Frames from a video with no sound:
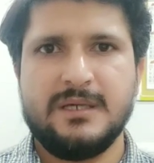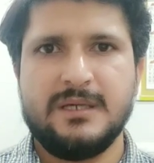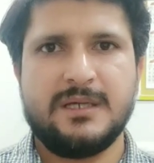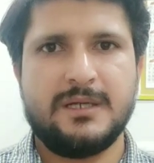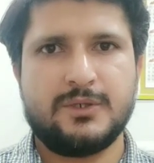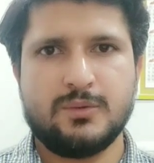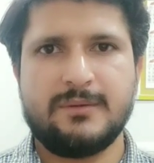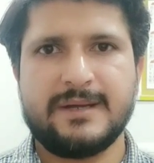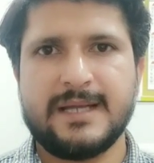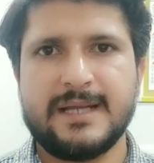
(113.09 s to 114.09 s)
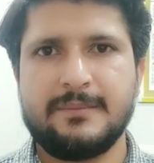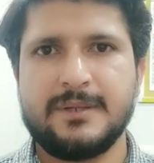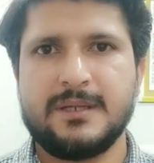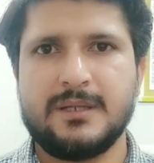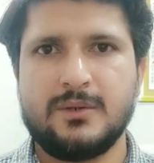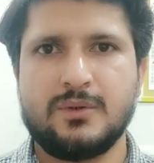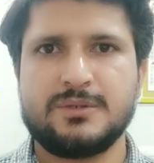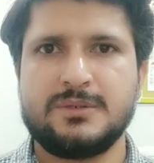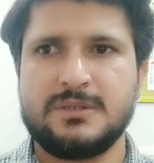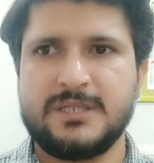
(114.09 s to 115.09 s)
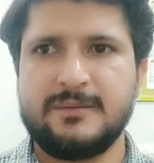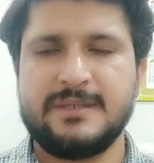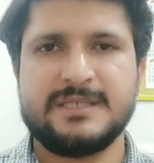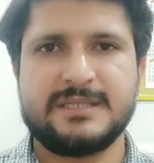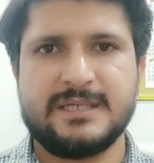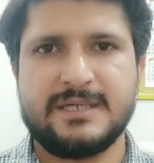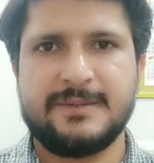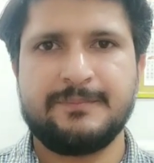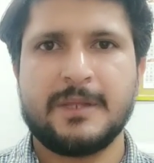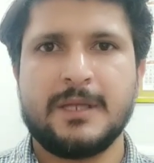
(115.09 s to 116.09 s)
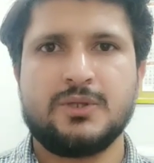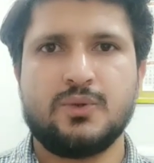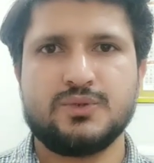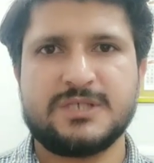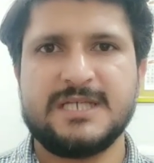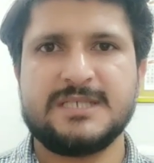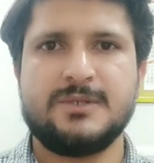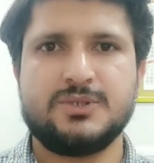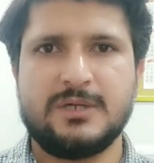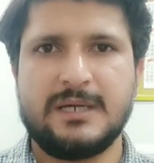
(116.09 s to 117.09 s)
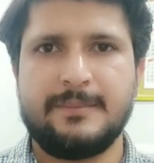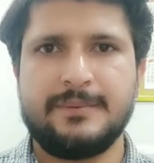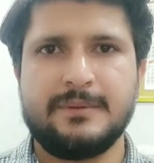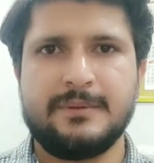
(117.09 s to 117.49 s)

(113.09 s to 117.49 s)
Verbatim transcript: ट्यूबवेल वगैरह पे लोग दिन में जाते हैं तो उस केस में जो है आप